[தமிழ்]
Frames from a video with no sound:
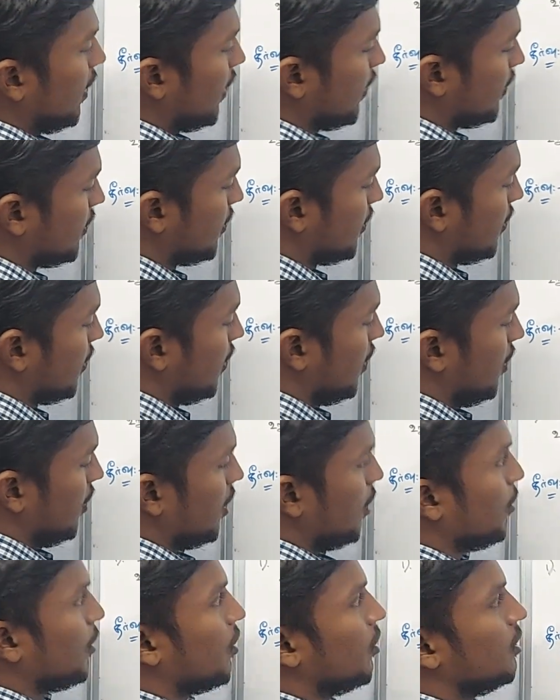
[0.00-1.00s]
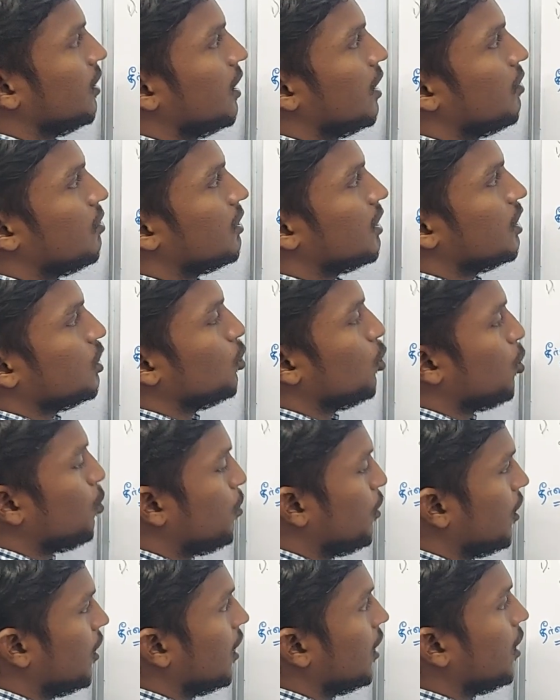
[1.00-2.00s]
எஸ் நமக்கு வந்து இருபத்தஞ்சி
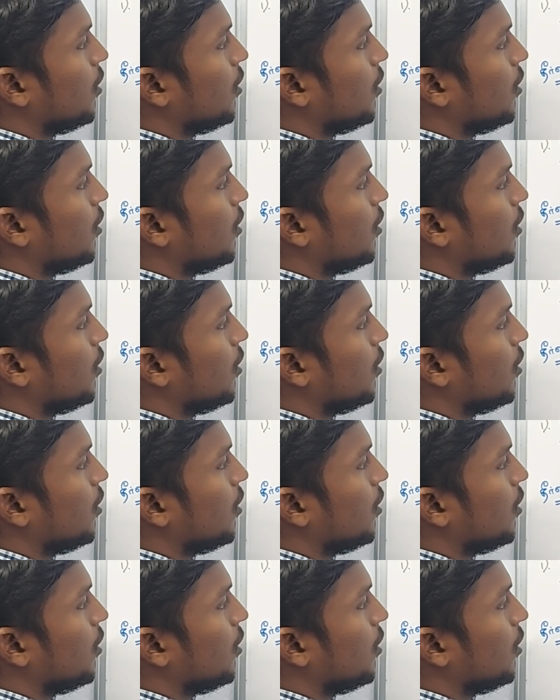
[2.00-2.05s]
உறுப்பு